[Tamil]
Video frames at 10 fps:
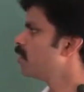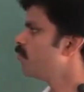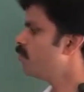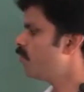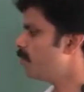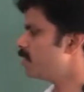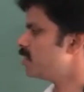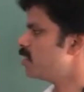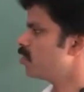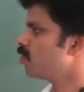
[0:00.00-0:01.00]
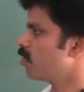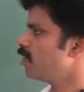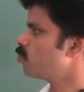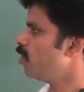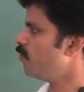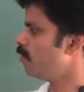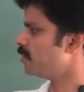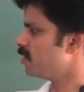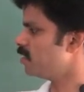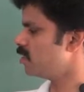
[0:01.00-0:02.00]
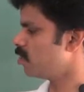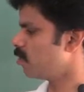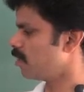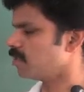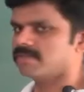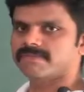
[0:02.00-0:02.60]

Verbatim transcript: ஃபிஃப்டி பர்சன்டேஜ் இருக்கக்கூடாது டுவெண்ட்டி ஃபைவ் பர்சன்டேஜ் இருக்கக்கூடாது